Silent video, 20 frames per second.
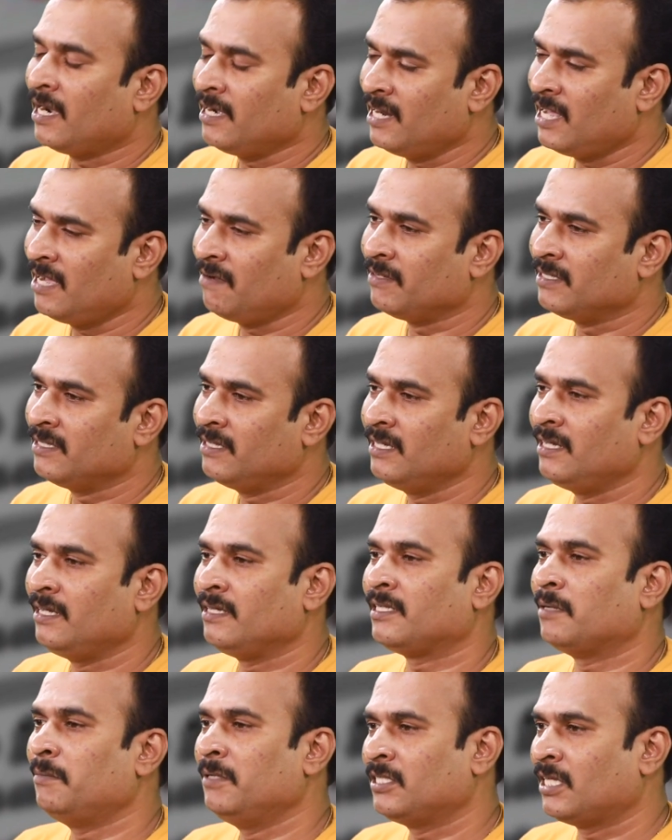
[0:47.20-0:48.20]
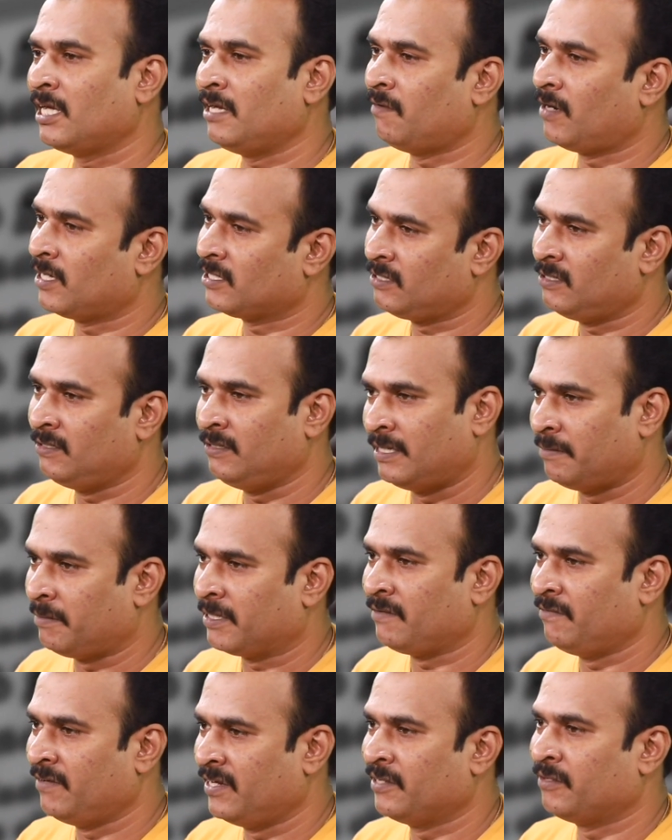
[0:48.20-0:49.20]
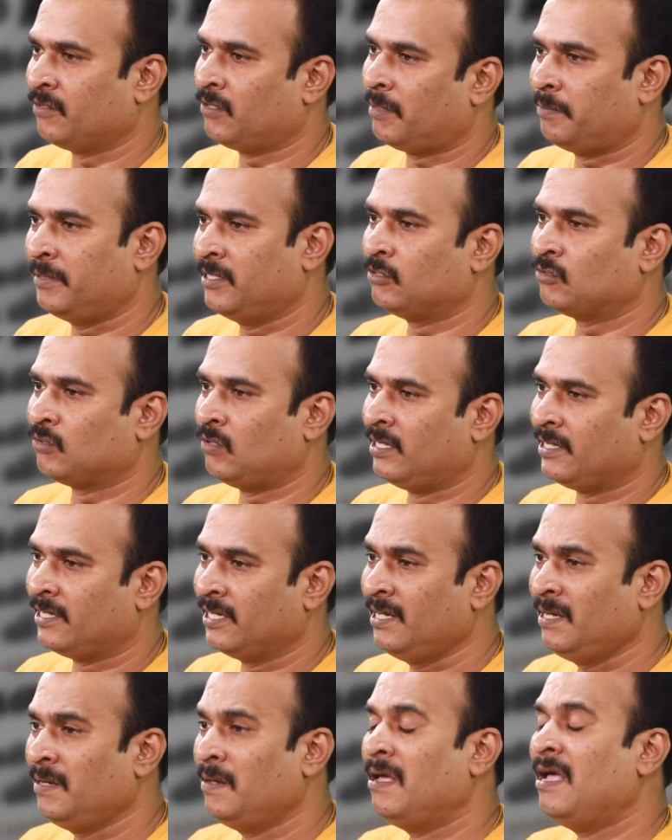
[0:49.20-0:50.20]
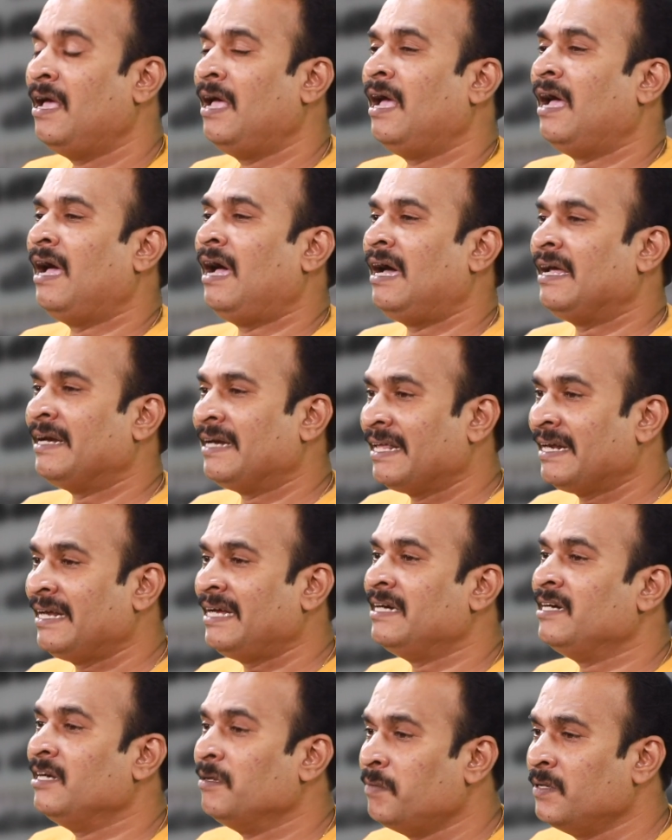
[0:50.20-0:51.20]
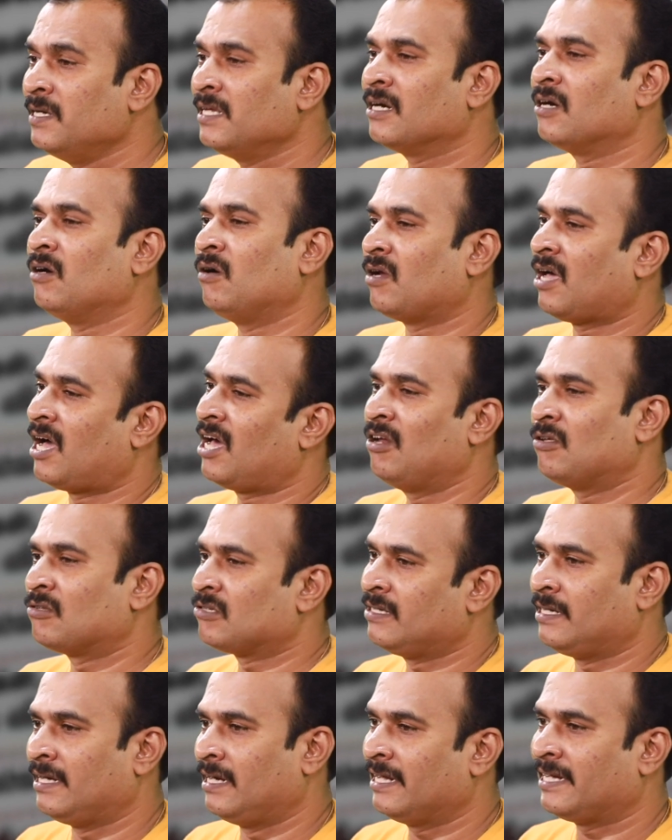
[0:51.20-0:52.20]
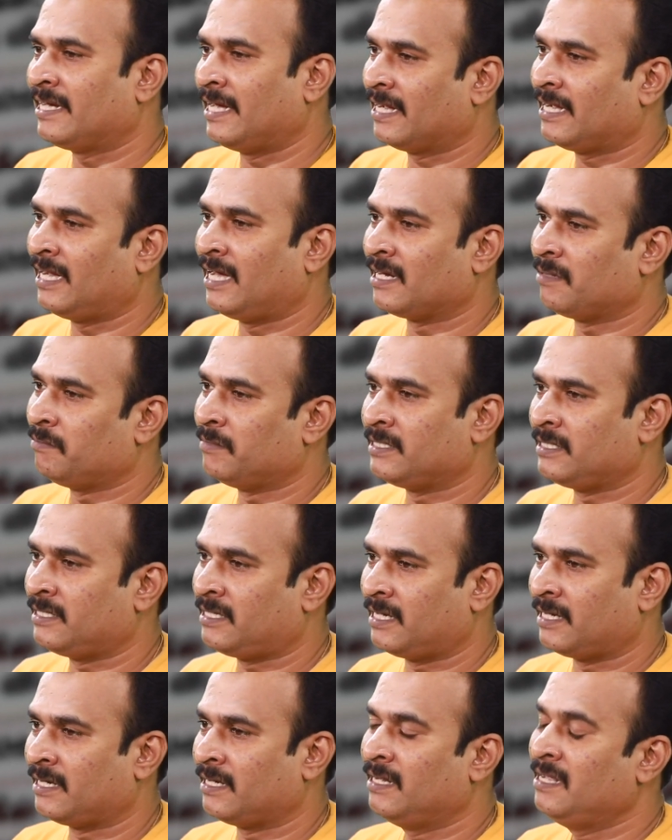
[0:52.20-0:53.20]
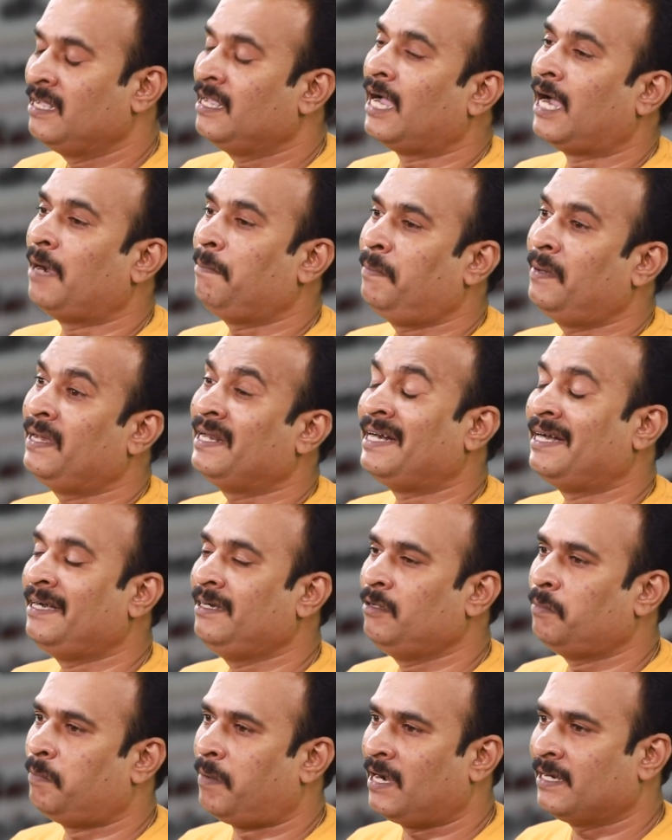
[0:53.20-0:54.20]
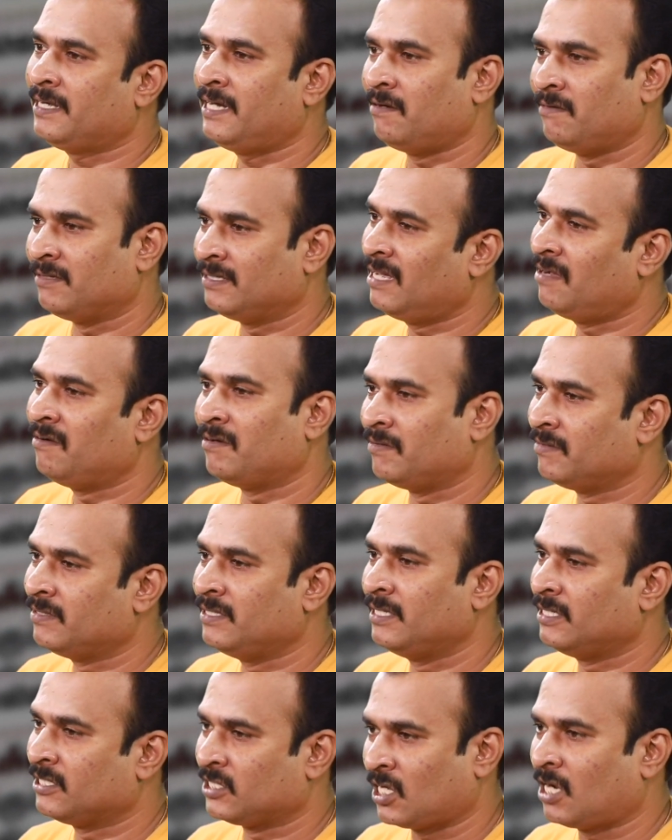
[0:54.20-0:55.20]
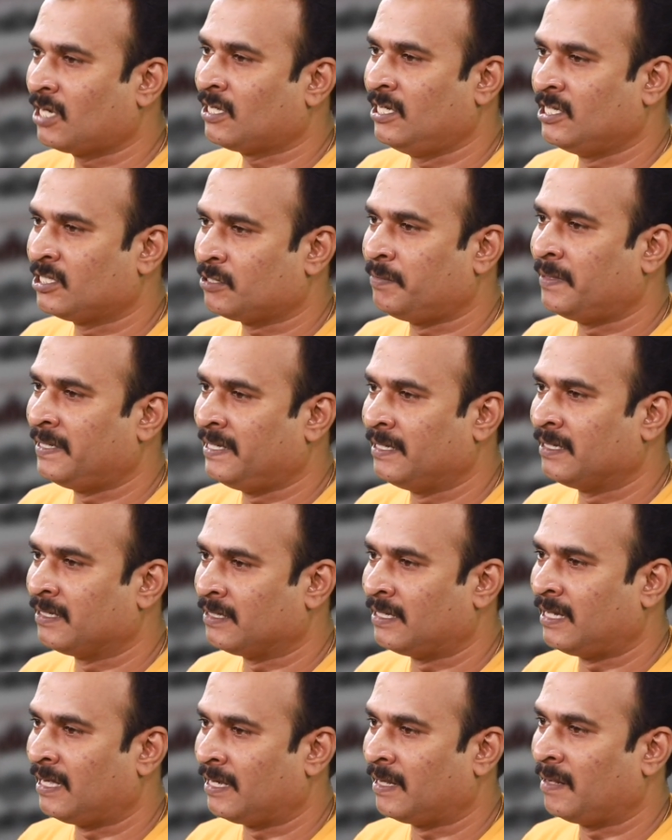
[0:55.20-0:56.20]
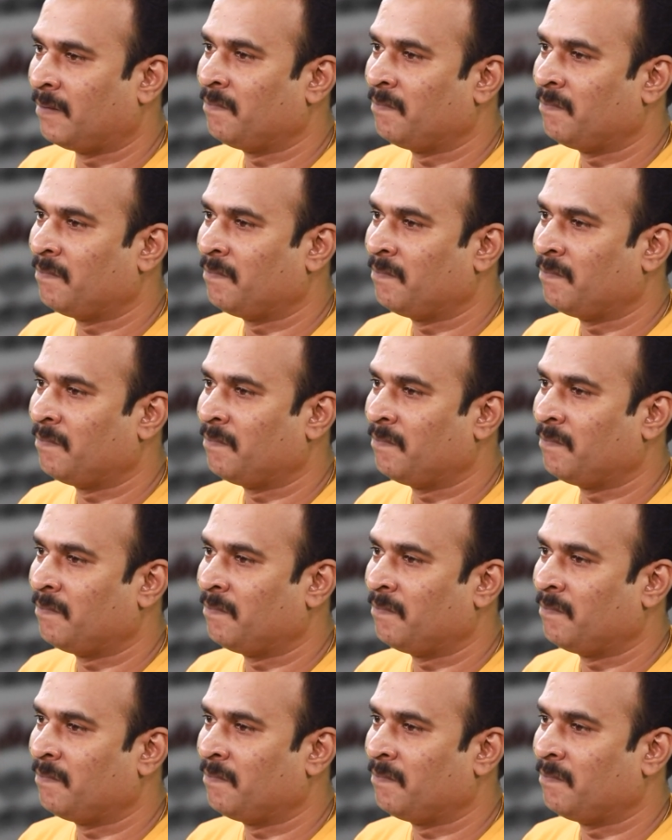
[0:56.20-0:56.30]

அண்ணா வந்து தமிழ்த்தாய் வாழ்த்து நமக்கு வேணும் அப்படின்னு சொல்லிட்டு நிறைய நிபுணர்களோட ஆலோசனைகளை கேட்க ஆரம்பிச்சிட்டாரு அப்போ ரெண்டு பாட்டை வந்து அவங்க வந்து ஷார்ட் லிஸ்ட் பண்ணியிருந்தாங்க